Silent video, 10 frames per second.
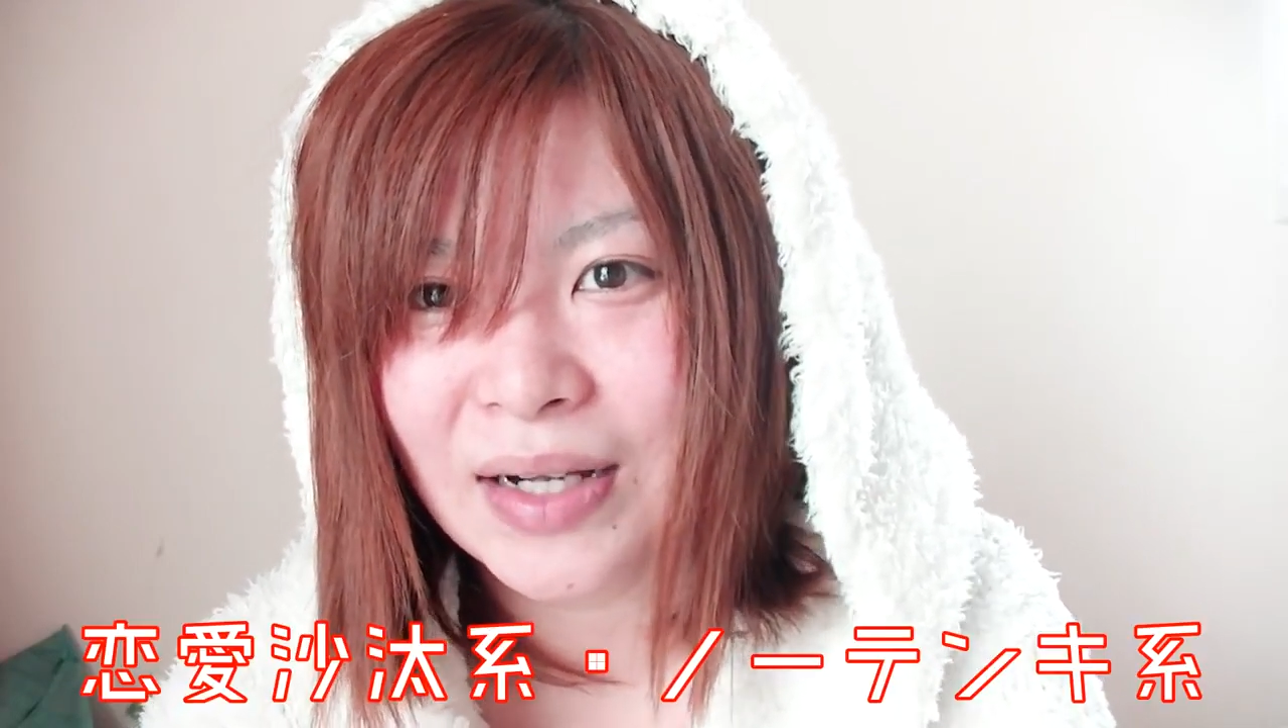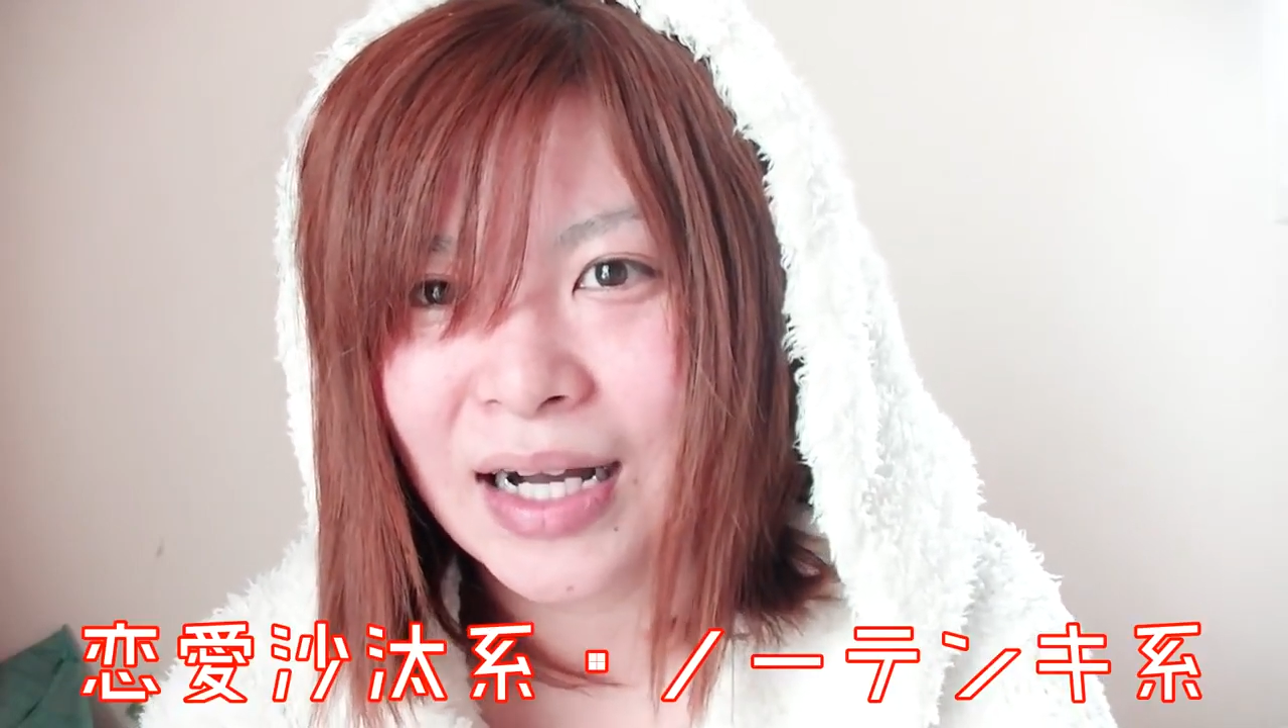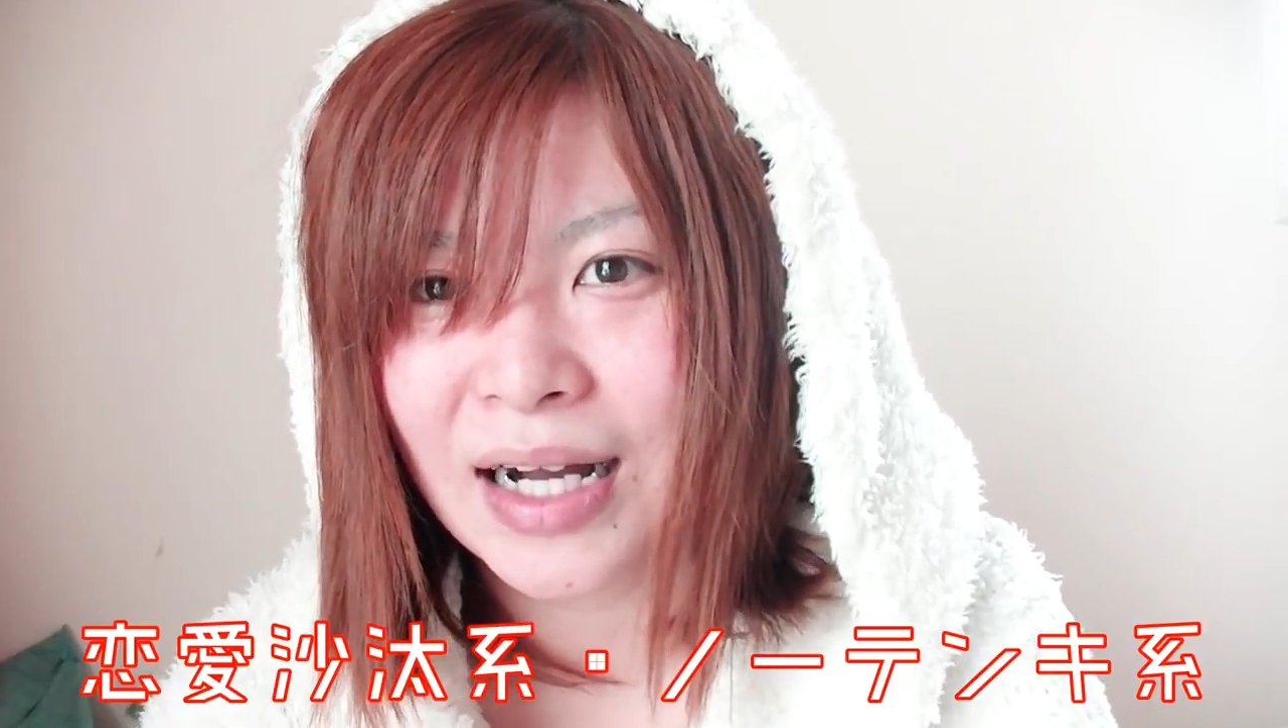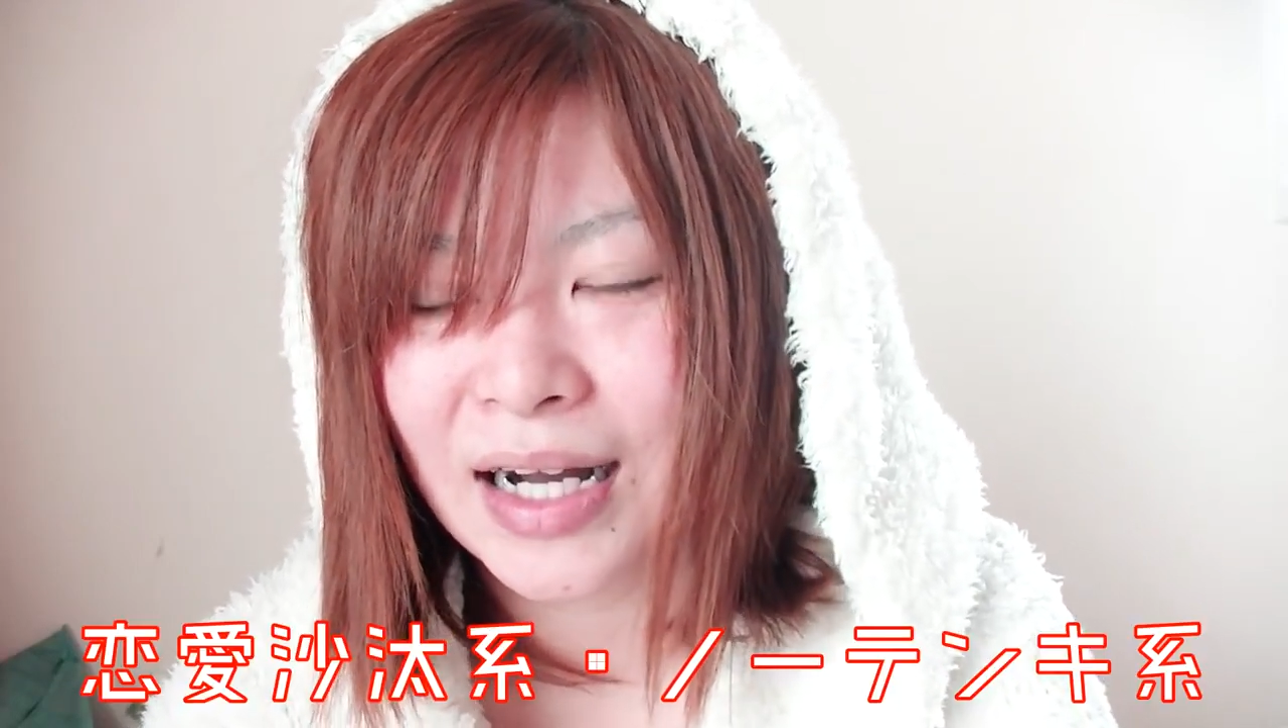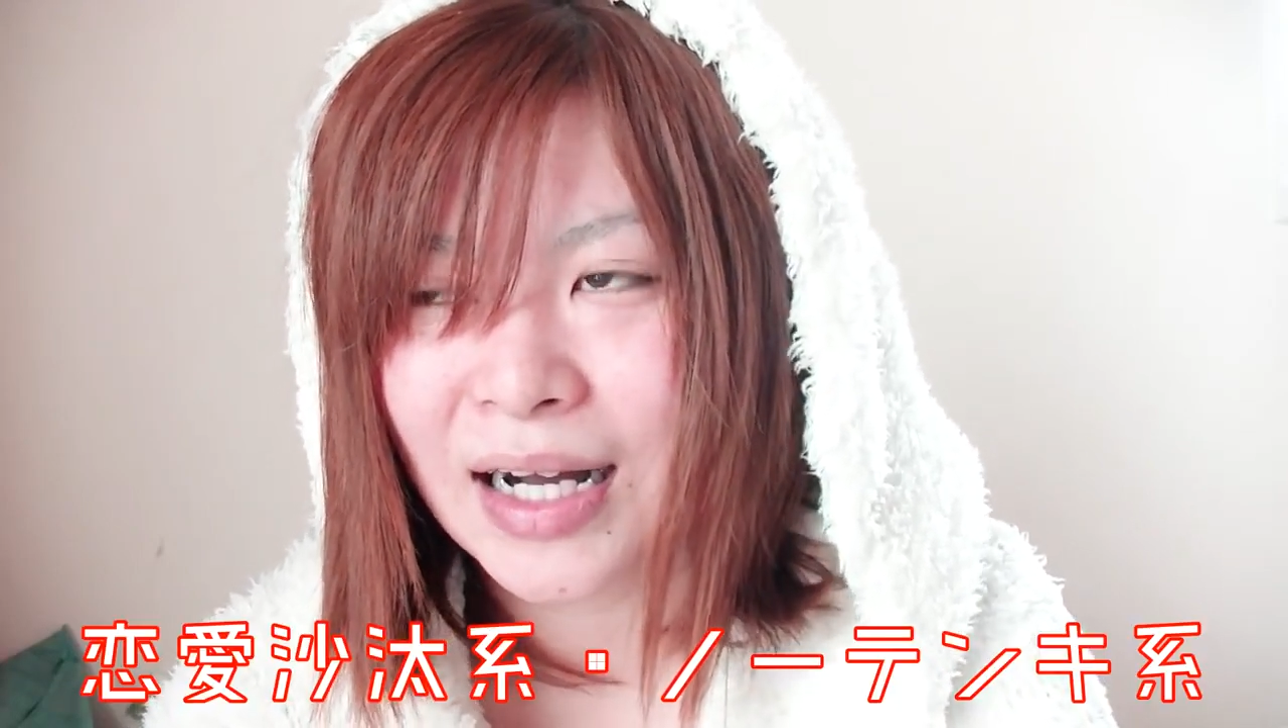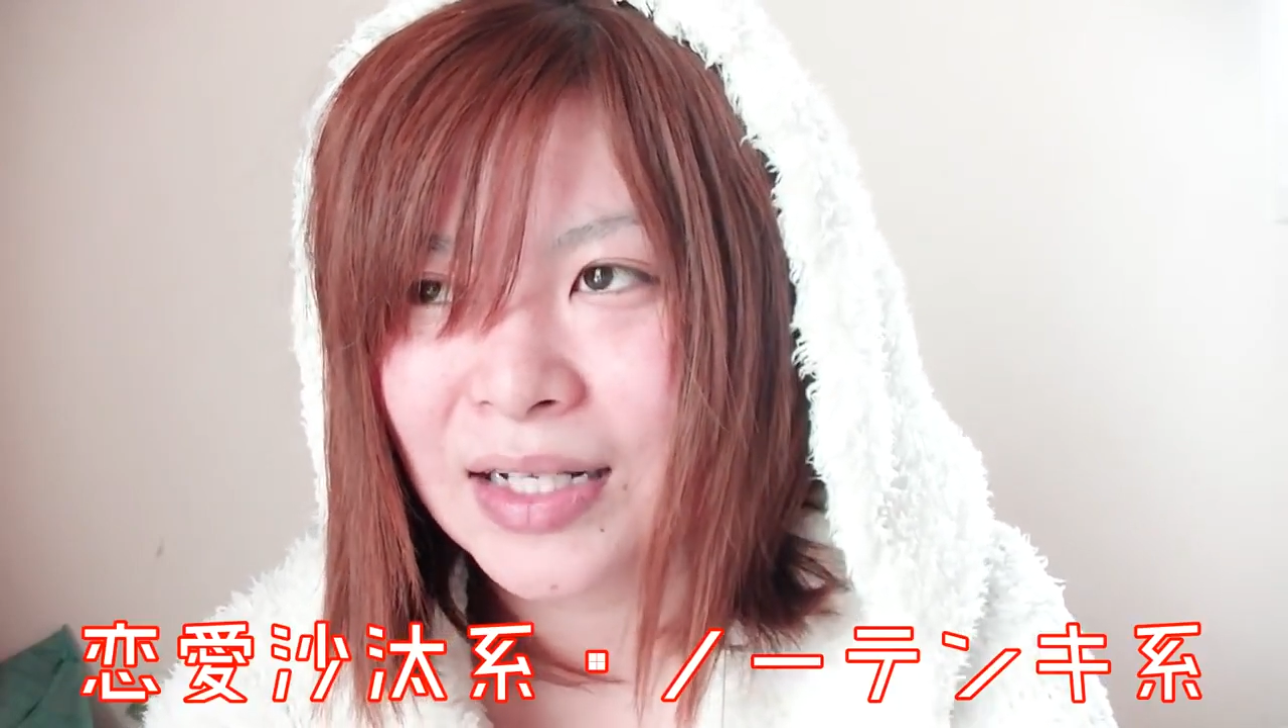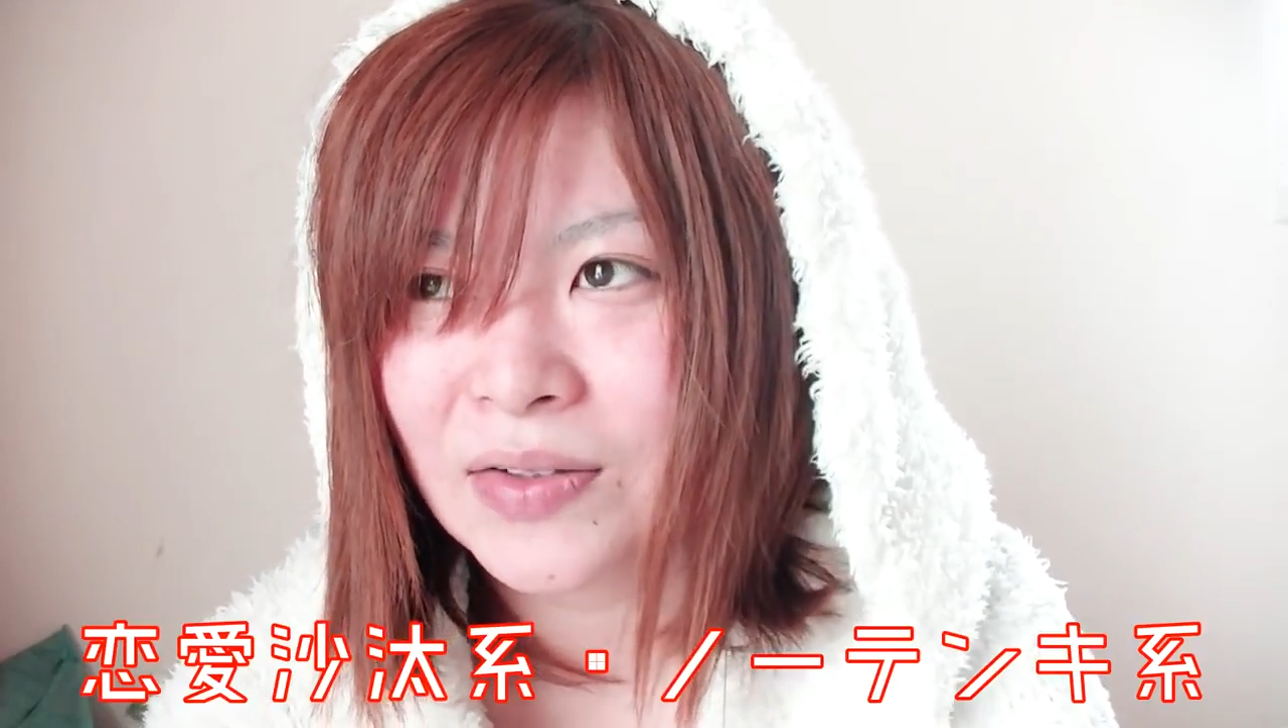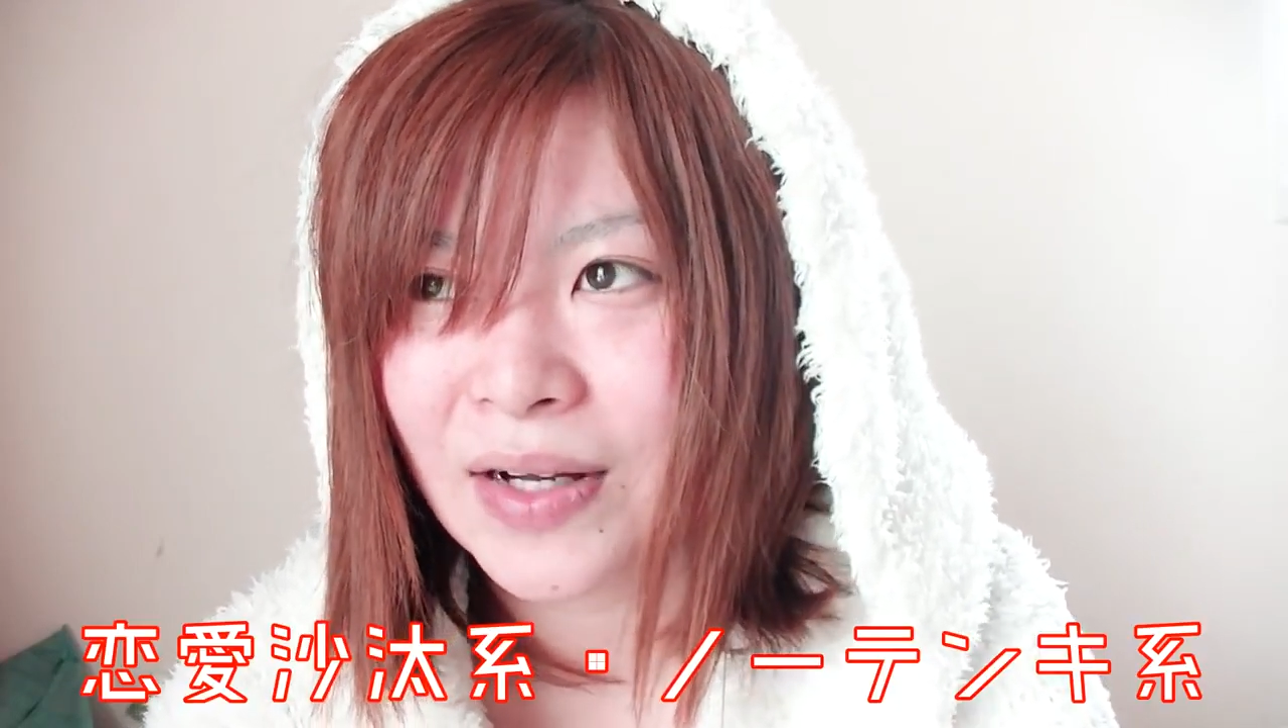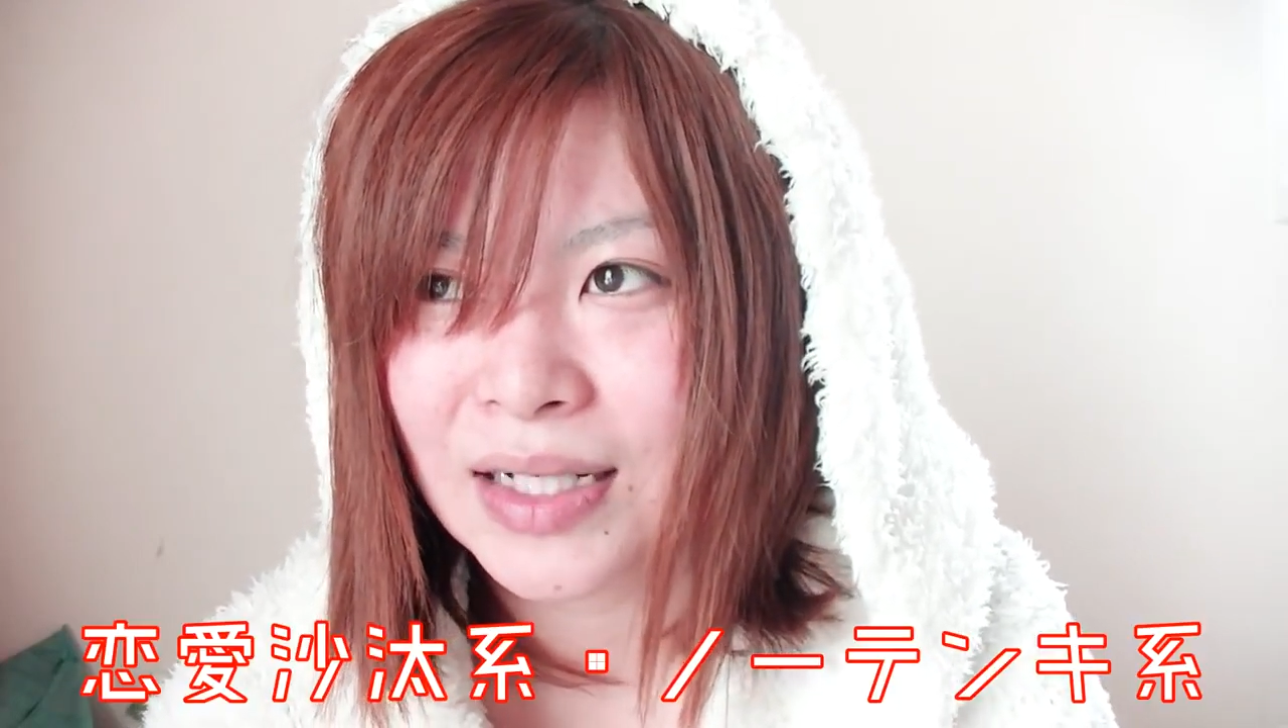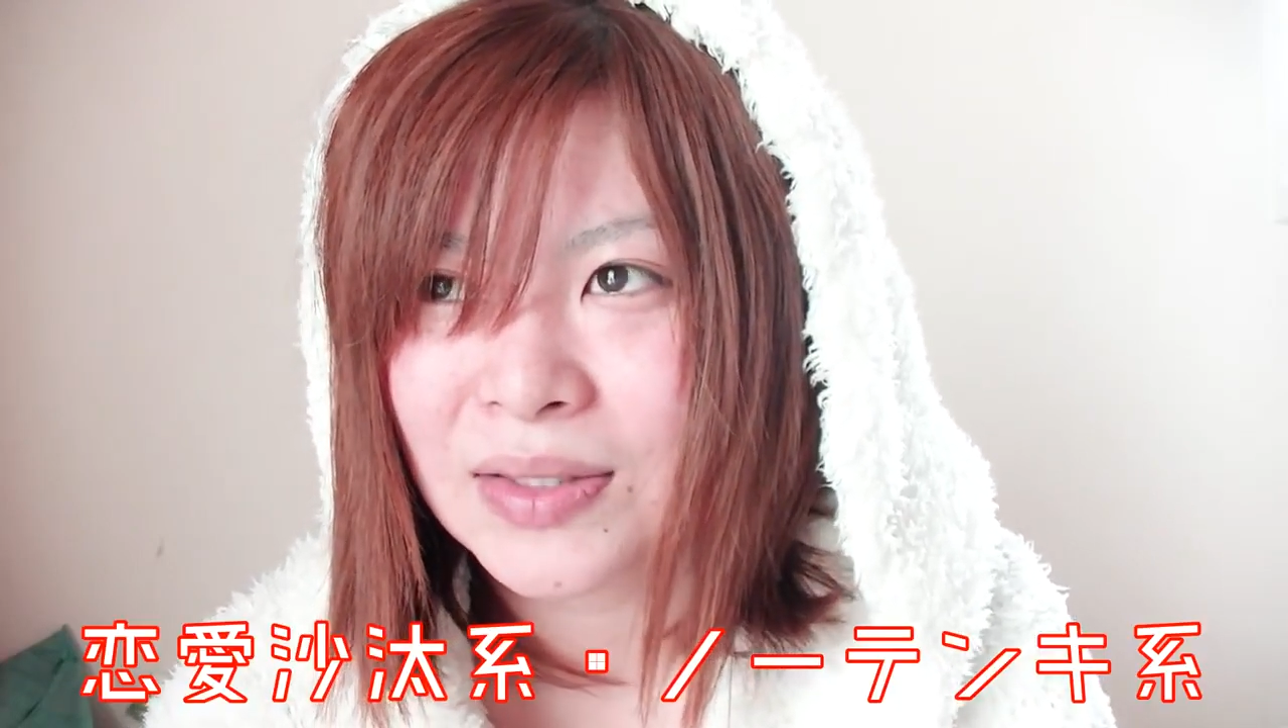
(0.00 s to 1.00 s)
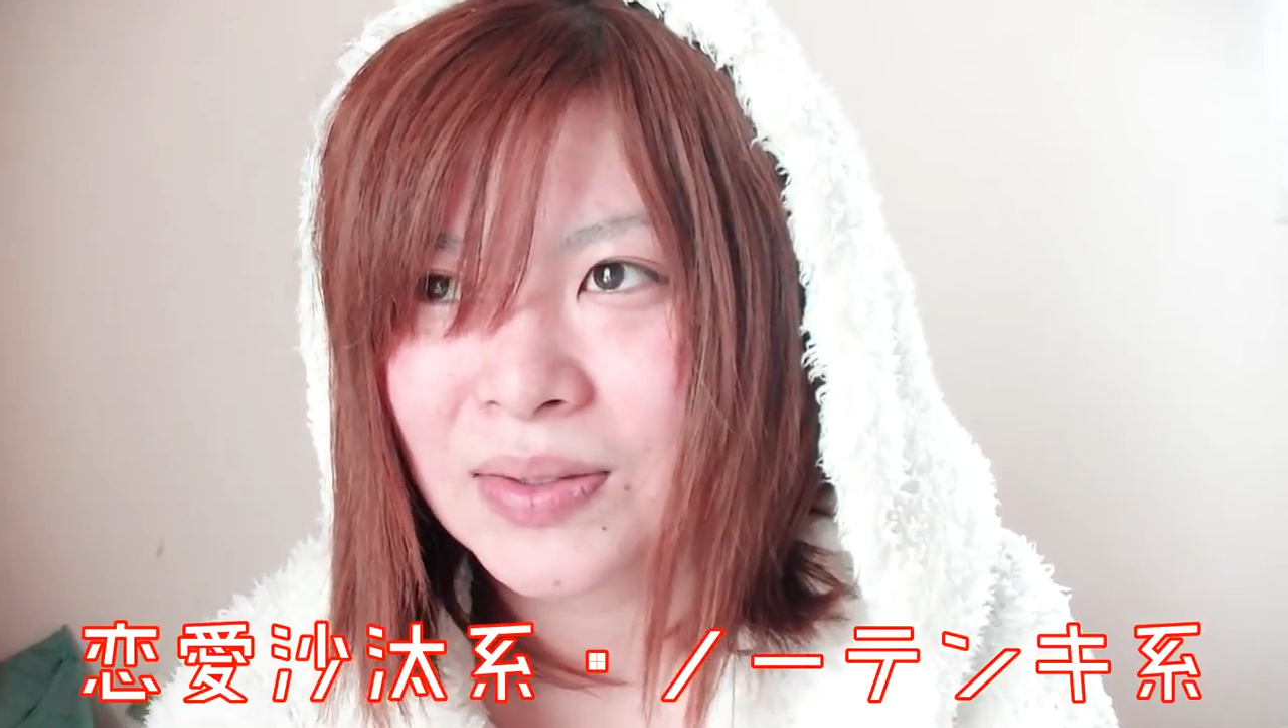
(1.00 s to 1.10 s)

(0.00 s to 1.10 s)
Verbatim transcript: かあとは